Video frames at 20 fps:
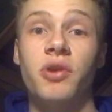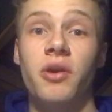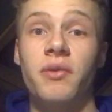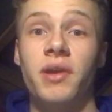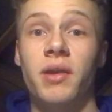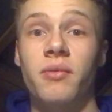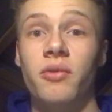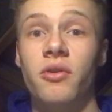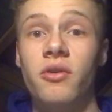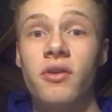
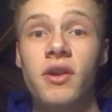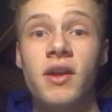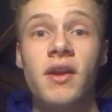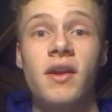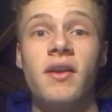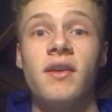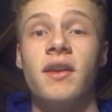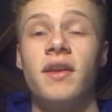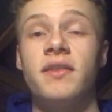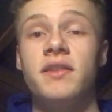Premièrement,
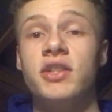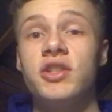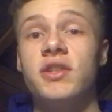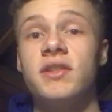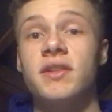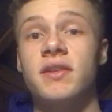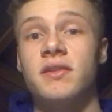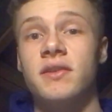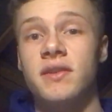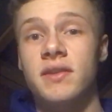la niche
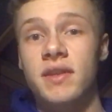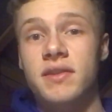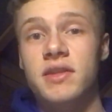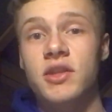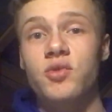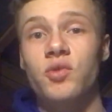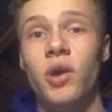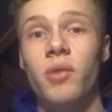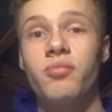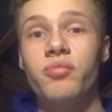des,
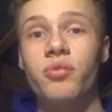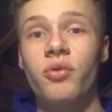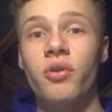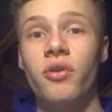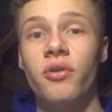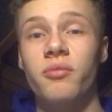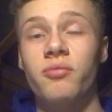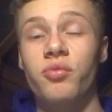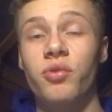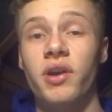accessoires
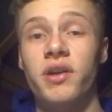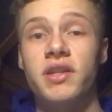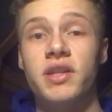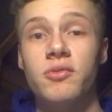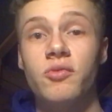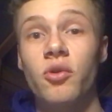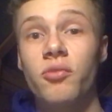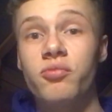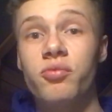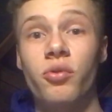pour, euh, pour
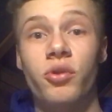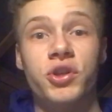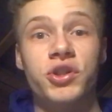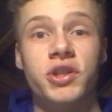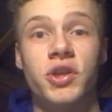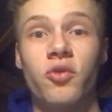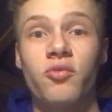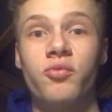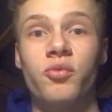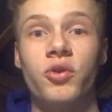animaux, pour
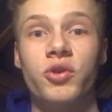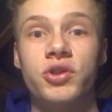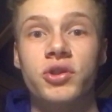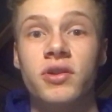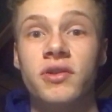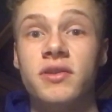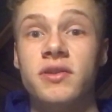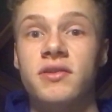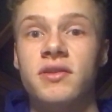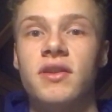chiens ou pour
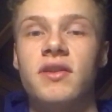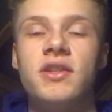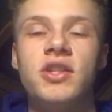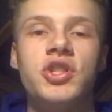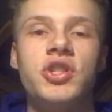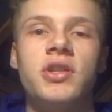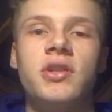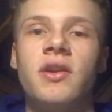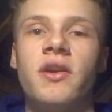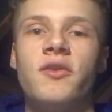chats. Ça, c'est une
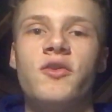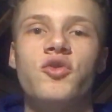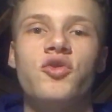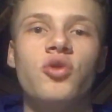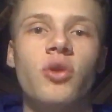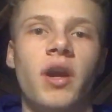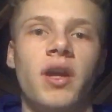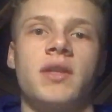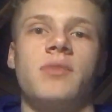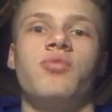niche qui est
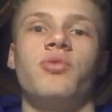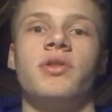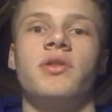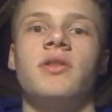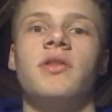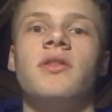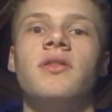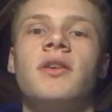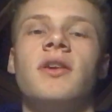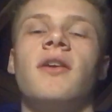
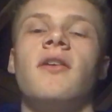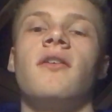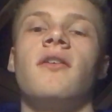surexploitée.